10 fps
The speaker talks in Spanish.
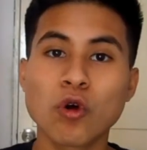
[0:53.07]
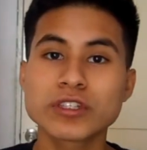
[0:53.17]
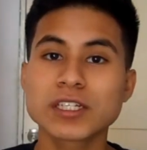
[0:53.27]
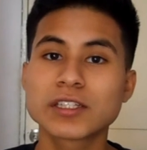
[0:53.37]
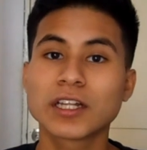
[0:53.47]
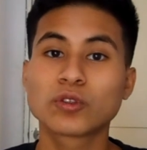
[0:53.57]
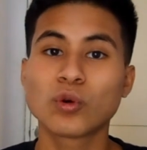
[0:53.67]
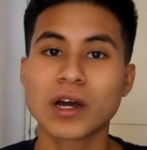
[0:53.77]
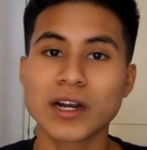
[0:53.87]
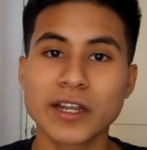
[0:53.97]
cosas de
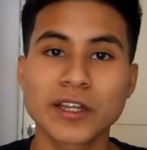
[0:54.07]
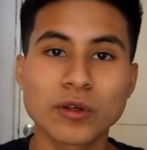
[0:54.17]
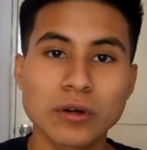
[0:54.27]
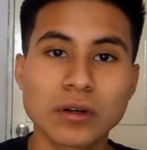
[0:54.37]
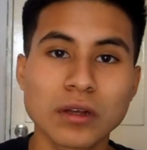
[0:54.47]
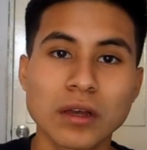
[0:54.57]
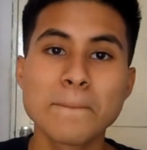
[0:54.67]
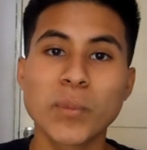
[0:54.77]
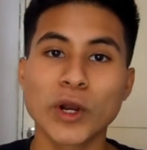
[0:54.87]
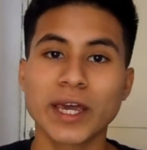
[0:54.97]
tu alrededor.
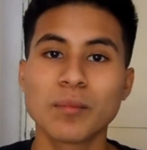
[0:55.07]
Por